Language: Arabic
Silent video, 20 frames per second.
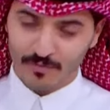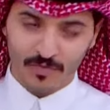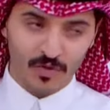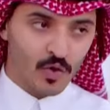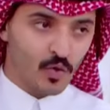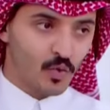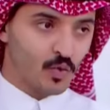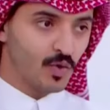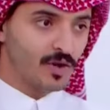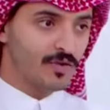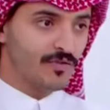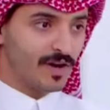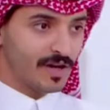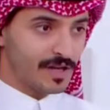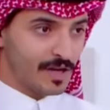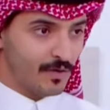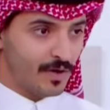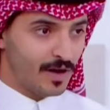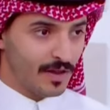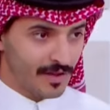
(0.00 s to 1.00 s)

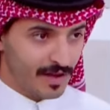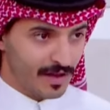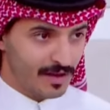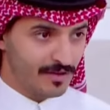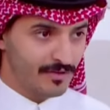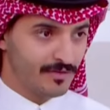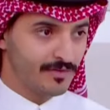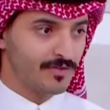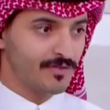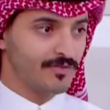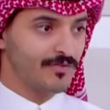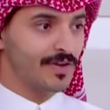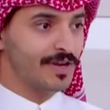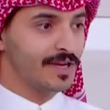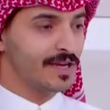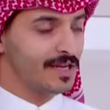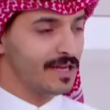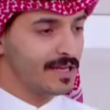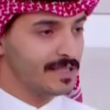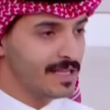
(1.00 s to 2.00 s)
والفقرة واضحة
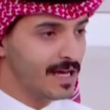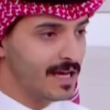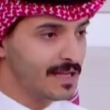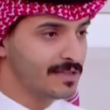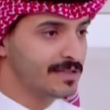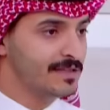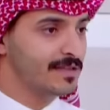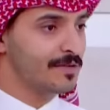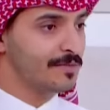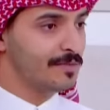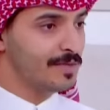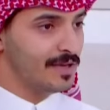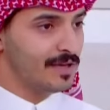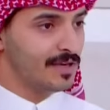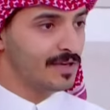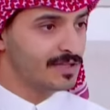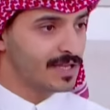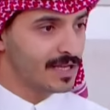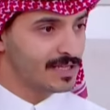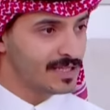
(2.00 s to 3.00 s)
فريق الاعداد
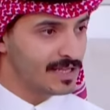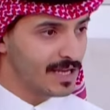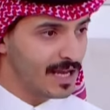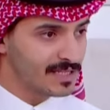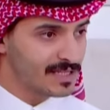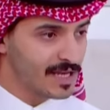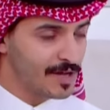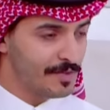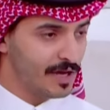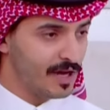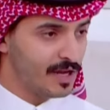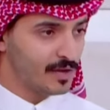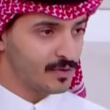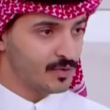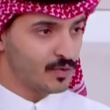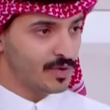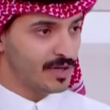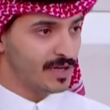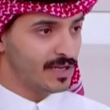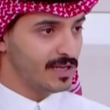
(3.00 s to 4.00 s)
بيسجل الاسامي على
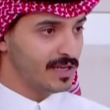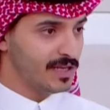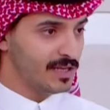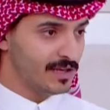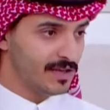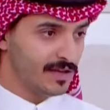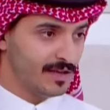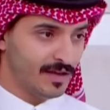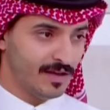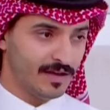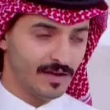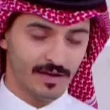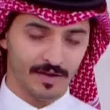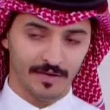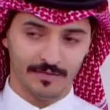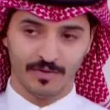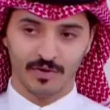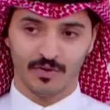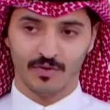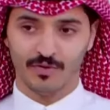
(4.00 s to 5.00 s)
طول اللي آه،
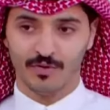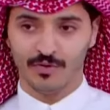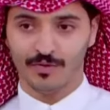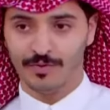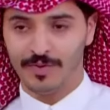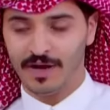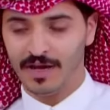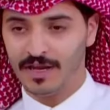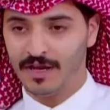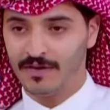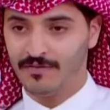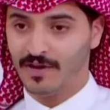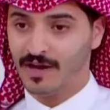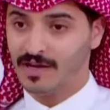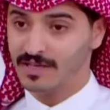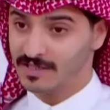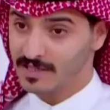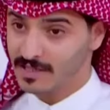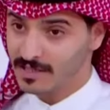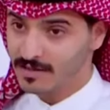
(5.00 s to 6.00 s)
بيكونون معنا
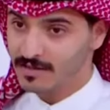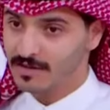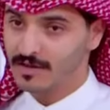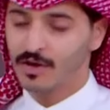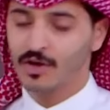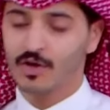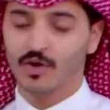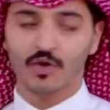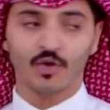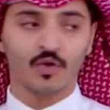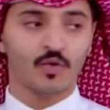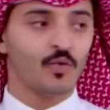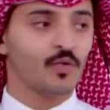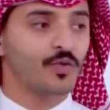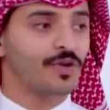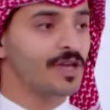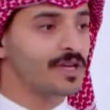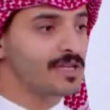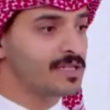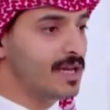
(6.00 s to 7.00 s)
فايزين
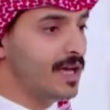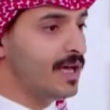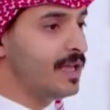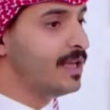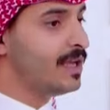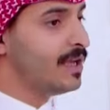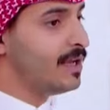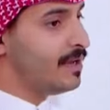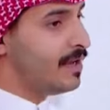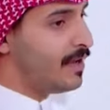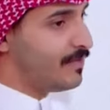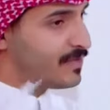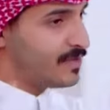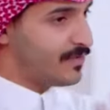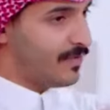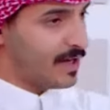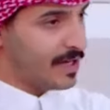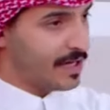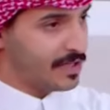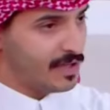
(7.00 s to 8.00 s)
ونرجع لنفس
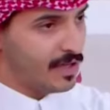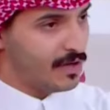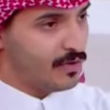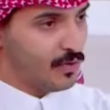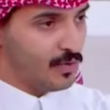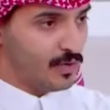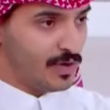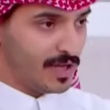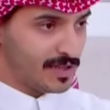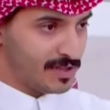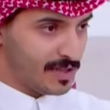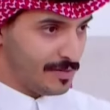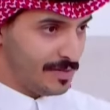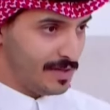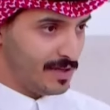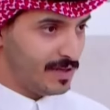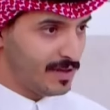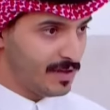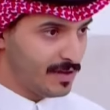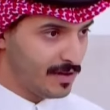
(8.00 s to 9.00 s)
فقرتنا الاولى
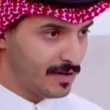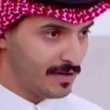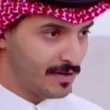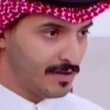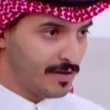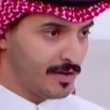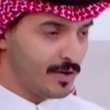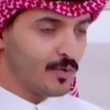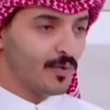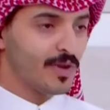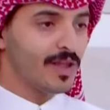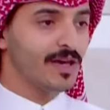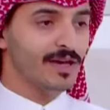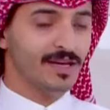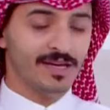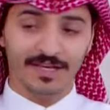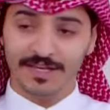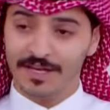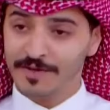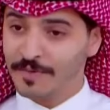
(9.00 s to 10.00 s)
الطبيعيه والله
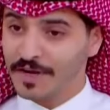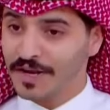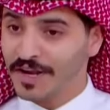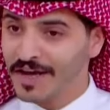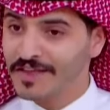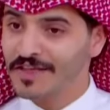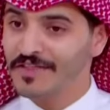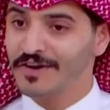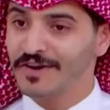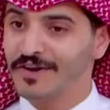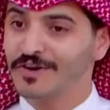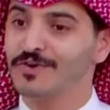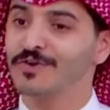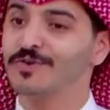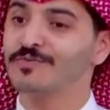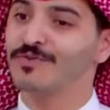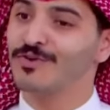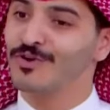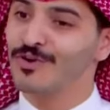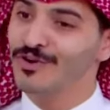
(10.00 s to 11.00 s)
يعيني المره هذه
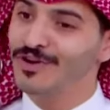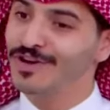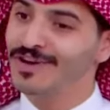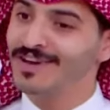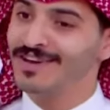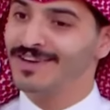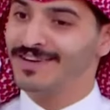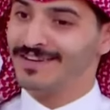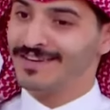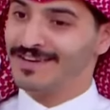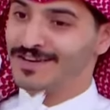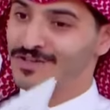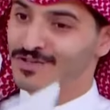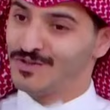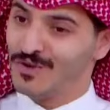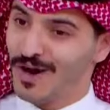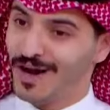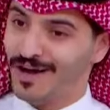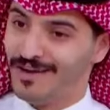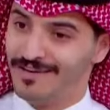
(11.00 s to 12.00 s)
اذكركم كل سؤال